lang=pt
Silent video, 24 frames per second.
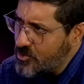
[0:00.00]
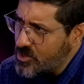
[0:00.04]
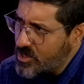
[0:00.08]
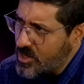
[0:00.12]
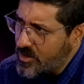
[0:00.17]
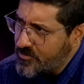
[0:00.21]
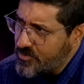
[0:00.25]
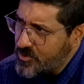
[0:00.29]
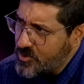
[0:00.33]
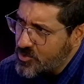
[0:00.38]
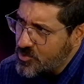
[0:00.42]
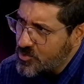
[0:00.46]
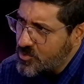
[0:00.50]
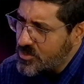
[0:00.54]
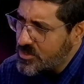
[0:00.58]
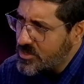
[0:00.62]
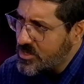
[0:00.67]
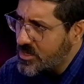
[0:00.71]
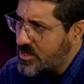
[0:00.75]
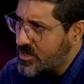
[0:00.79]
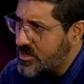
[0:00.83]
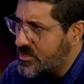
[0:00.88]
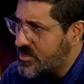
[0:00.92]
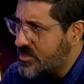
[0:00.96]
que a pessoa
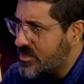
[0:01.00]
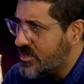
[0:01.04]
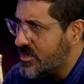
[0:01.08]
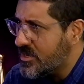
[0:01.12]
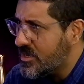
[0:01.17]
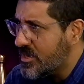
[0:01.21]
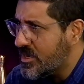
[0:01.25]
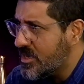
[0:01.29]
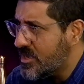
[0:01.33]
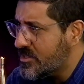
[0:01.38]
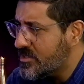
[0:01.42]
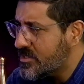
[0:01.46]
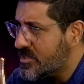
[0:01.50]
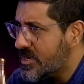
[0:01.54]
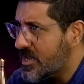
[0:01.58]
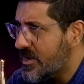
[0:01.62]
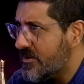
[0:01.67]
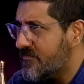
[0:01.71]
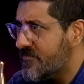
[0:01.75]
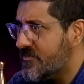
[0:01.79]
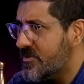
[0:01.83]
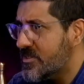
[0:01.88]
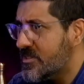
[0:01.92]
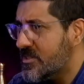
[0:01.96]
tem que ter entre
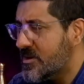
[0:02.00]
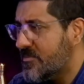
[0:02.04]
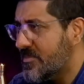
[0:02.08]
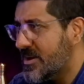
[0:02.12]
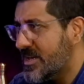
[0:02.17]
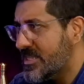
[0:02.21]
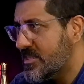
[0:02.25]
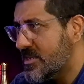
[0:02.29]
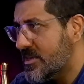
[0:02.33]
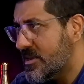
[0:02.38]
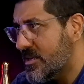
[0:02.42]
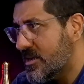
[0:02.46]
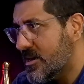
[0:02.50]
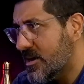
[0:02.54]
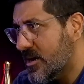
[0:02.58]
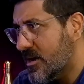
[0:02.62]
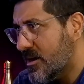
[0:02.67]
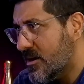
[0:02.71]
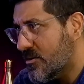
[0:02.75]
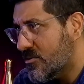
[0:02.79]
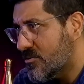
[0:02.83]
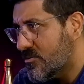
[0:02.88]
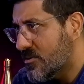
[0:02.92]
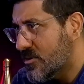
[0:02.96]
a vida
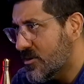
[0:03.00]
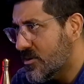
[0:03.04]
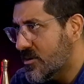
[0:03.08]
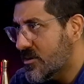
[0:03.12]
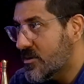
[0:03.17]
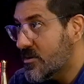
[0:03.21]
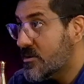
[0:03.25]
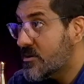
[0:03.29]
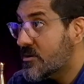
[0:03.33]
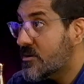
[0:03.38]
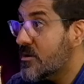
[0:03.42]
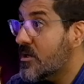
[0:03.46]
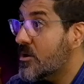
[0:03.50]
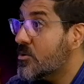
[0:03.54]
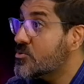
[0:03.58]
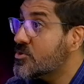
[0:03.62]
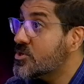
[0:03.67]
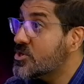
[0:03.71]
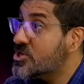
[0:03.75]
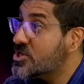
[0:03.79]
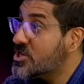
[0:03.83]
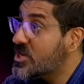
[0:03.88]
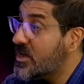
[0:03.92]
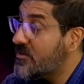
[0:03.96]
material, não
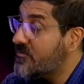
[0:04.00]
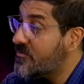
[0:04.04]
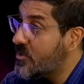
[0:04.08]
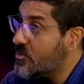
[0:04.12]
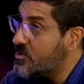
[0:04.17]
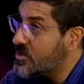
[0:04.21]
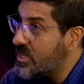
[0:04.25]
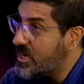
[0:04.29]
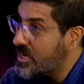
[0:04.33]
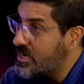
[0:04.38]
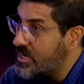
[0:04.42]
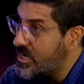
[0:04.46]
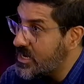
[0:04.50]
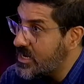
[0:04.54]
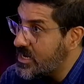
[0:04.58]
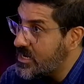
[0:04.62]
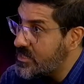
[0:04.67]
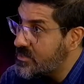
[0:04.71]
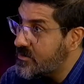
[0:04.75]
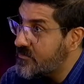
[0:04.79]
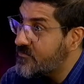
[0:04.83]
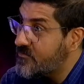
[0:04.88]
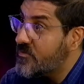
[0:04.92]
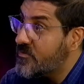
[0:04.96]
deixar faltar
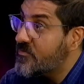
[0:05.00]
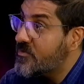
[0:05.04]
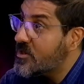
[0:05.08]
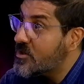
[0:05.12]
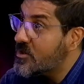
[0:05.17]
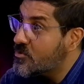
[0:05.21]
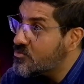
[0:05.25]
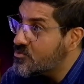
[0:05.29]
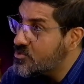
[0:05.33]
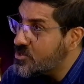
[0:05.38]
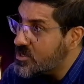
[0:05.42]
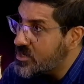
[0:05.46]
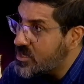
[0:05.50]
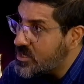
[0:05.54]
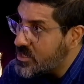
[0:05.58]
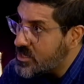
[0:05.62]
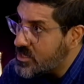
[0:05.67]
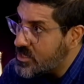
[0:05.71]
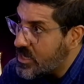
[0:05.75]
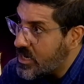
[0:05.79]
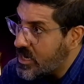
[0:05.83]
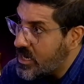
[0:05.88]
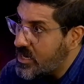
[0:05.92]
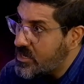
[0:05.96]
nada, viver com
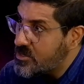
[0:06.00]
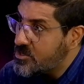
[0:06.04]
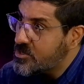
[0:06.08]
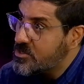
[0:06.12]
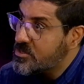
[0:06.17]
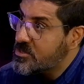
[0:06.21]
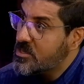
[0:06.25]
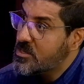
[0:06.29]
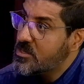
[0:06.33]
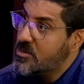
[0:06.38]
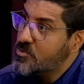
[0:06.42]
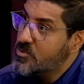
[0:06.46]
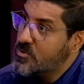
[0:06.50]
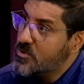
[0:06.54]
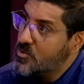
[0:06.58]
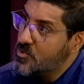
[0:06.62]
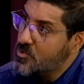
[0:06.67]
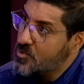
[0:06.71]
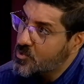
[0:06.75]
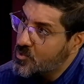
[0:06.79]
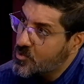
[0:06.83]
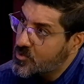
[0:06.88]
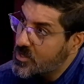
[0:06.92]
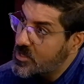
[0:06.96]
dignidade, ter o
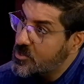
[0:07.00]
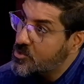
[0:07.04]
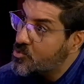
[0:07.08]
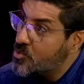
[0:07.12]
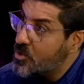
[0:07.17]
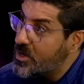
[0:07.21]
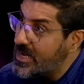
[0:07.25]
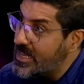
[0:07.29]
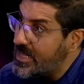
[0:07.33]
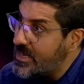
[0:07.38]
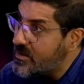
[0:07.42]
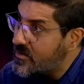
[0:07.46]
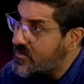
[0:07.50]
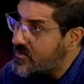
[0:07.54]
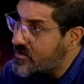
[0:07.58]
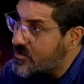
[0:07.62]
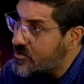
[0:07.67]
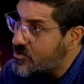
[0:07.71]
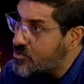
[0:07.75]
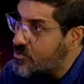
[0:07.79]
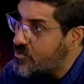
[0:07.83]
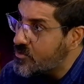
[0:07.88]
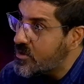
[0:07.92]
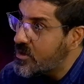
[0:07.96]
seu sustento
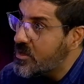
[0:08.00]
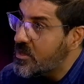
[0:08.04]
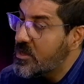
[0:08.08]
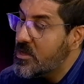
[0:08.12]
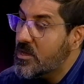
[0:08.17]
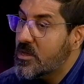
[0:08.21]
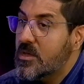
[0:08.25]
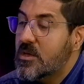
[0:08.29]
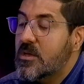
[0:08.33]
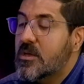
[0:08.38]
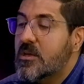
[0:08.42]
lícito. Uhum